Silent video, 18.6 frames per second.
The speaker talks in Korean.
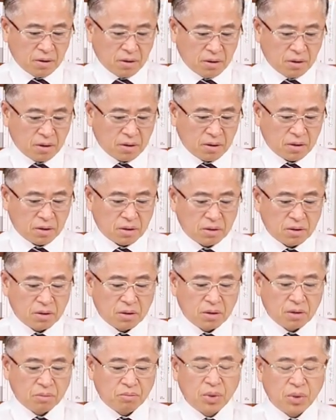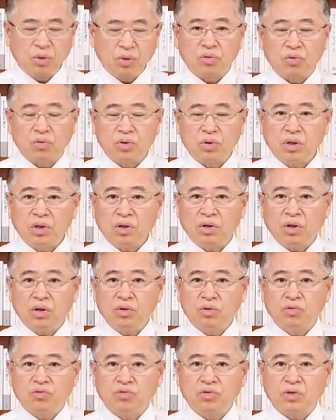어, 미국
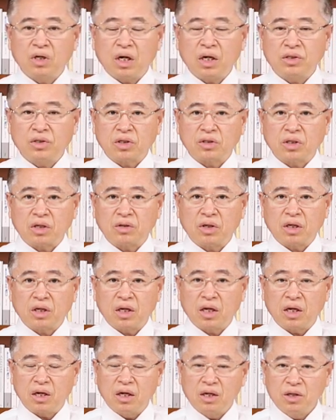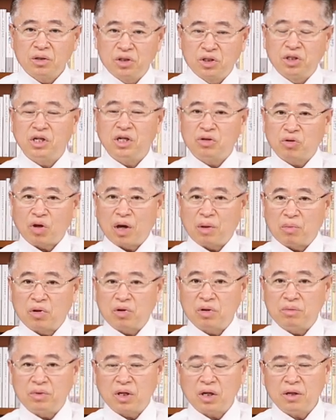이런 국가 정상들에게 질의를 또 해본
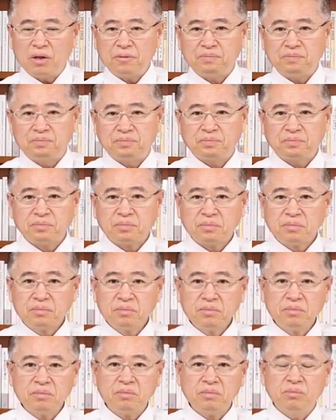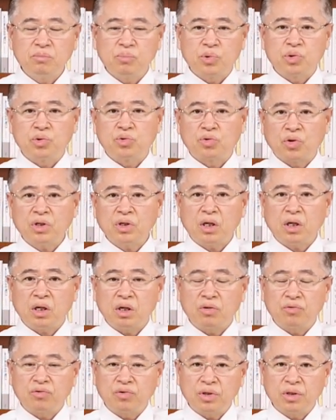겁니다. 무슨
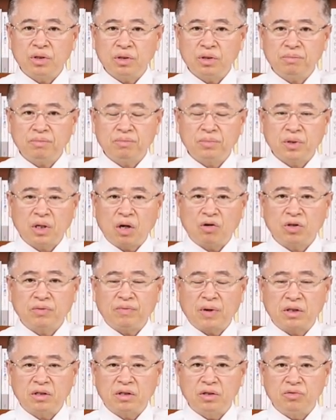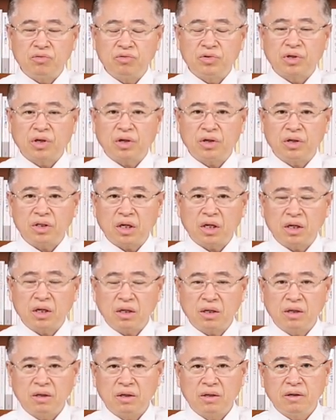소리냐? 우리 카운터파트는
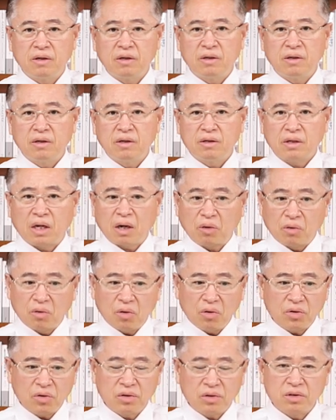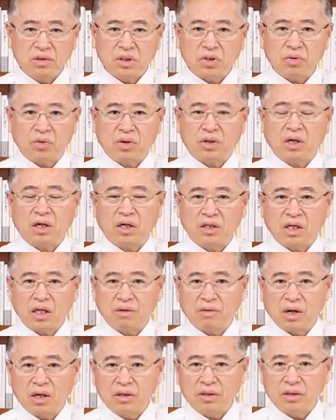윤석열이다 라고 정확하게
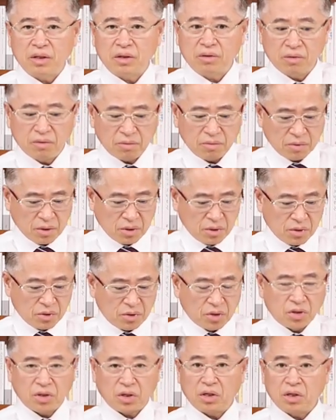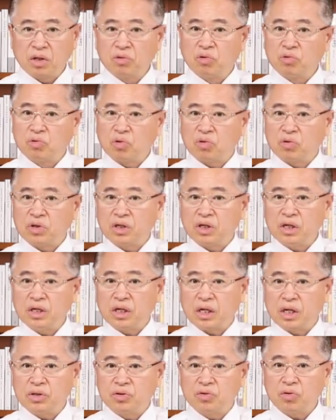대답을 한 거예요. 여기다 영국도 그렇게
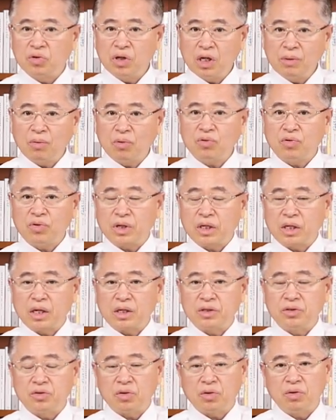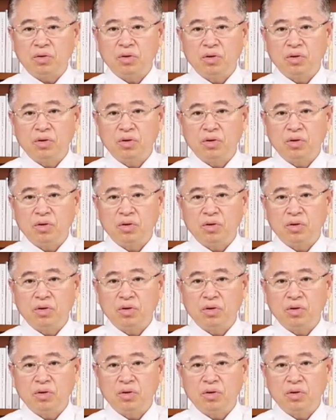이야기했죠. 일본도 이야기했죠.